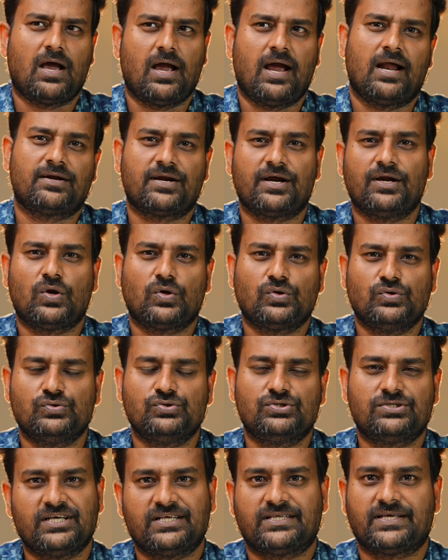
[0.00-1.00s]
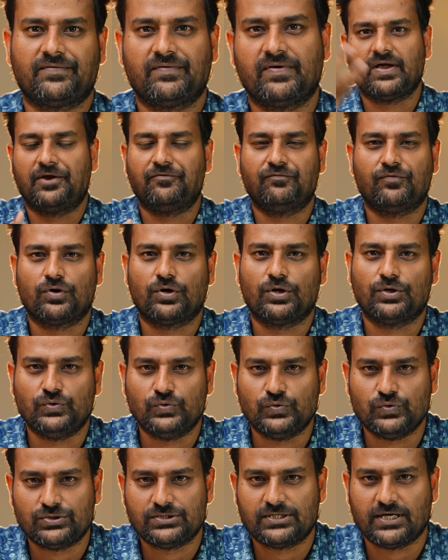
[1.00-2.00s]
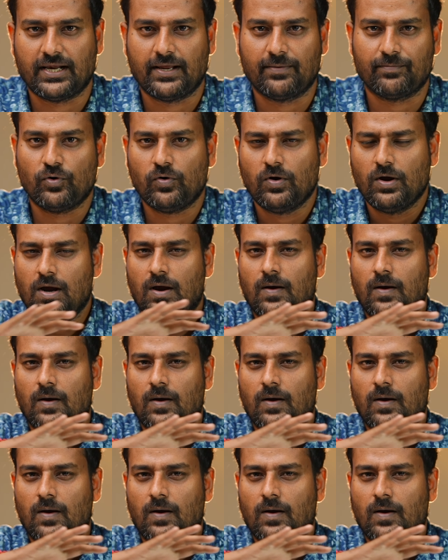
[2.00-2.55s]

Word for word: ఆండ్రాయిడ్లో యూజ్ చేసేవి ఐఫోన్లో యూజ్ చేయలేము